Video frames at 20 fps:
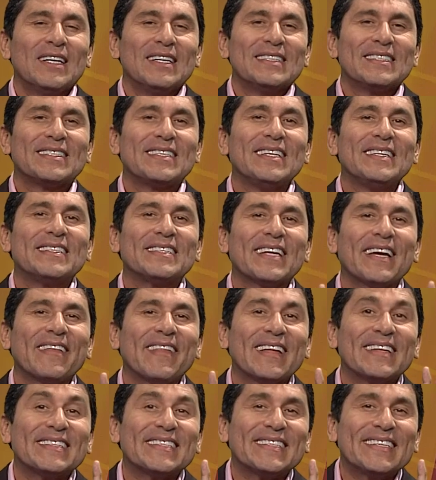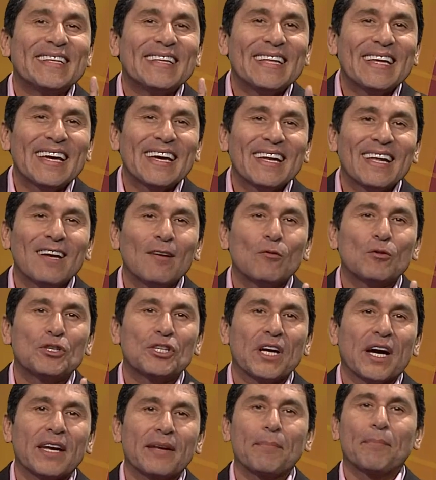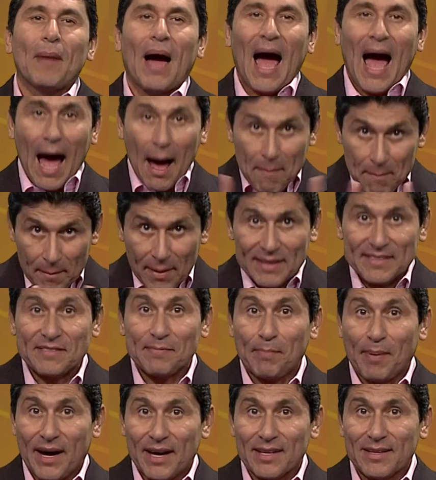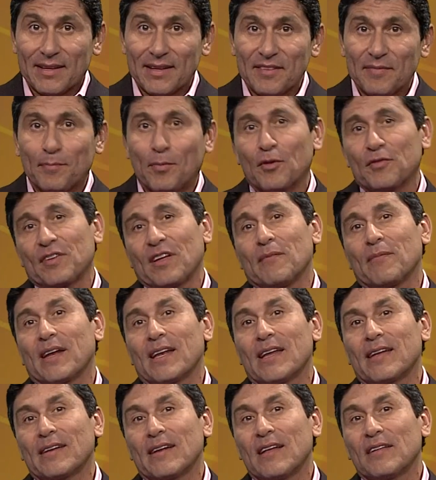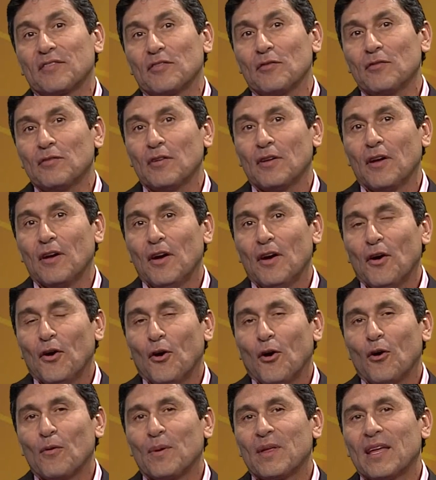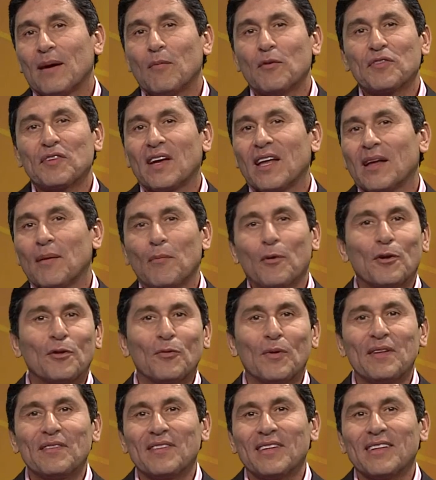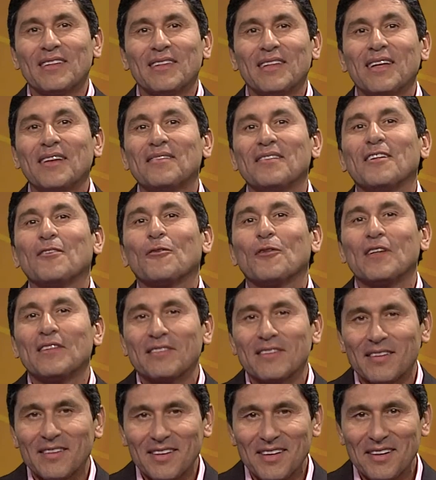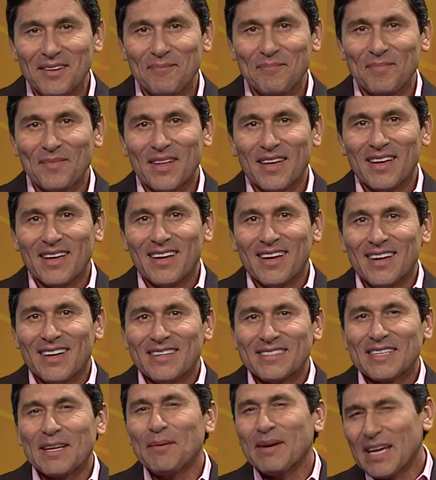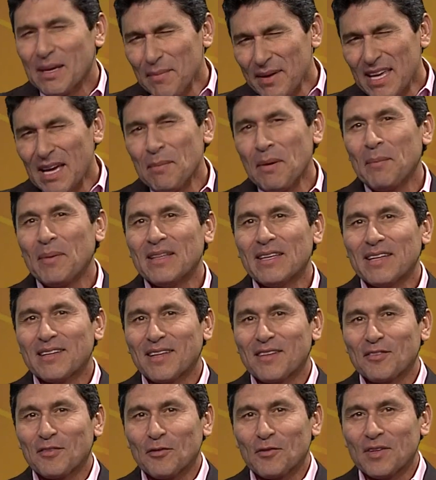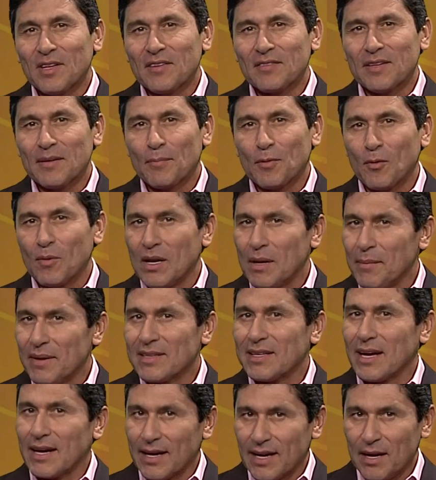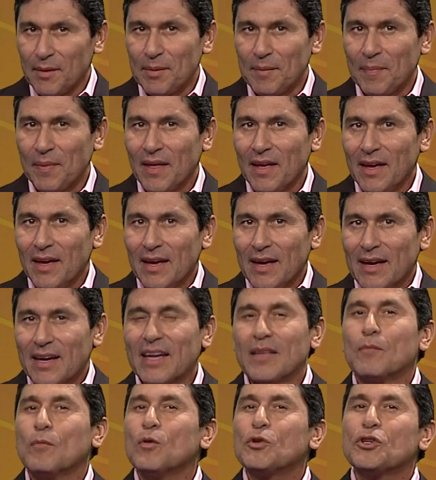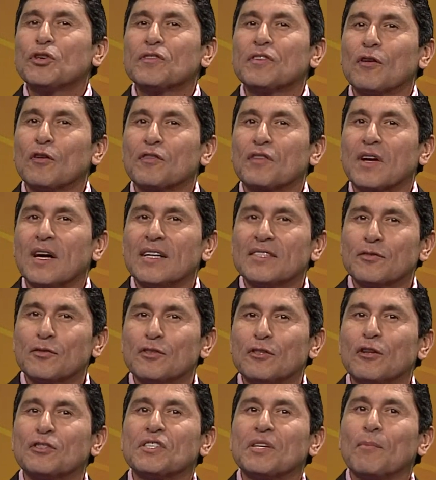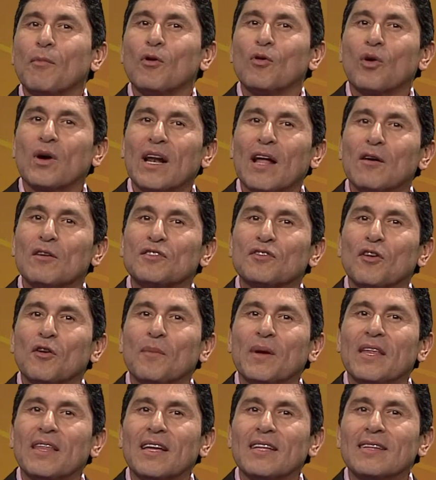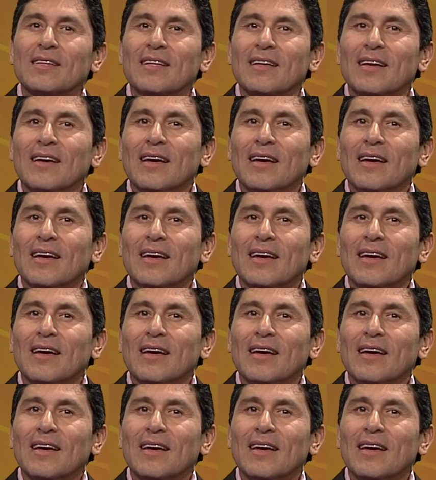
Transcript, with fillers: si se decidiera luchar ambas partes por salvar la relación. Olvidamos que el amor no es sentir, sino decidir. ¿Sabe qué me llama más la atención de este problema tan grave? Que en muchos de los casos los involucrados olvidan